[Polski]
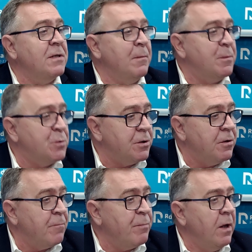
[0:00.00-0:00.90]
sami
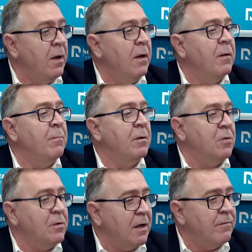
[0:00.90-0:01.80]
przyjdą, bo
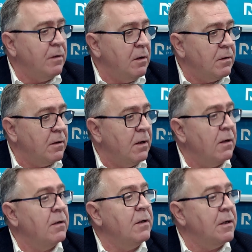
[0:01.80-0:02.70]
to tak wygląda.
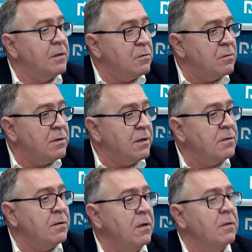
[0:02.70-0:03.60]
Jak jest
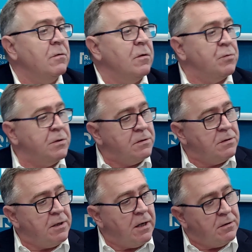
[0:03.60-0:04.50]
sukces, to
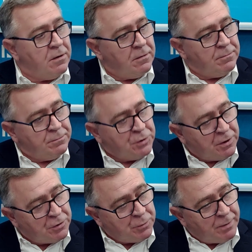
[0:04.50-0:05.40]
wszyscy jak do
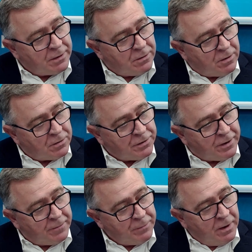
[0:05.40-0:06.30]
ćma do
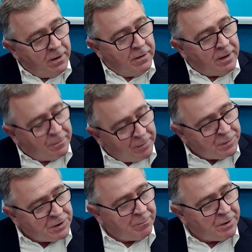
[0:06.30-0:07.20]
ognia. A bym
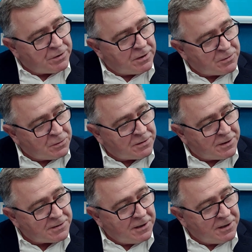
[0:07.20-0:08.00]
chciał mieć ten sukces.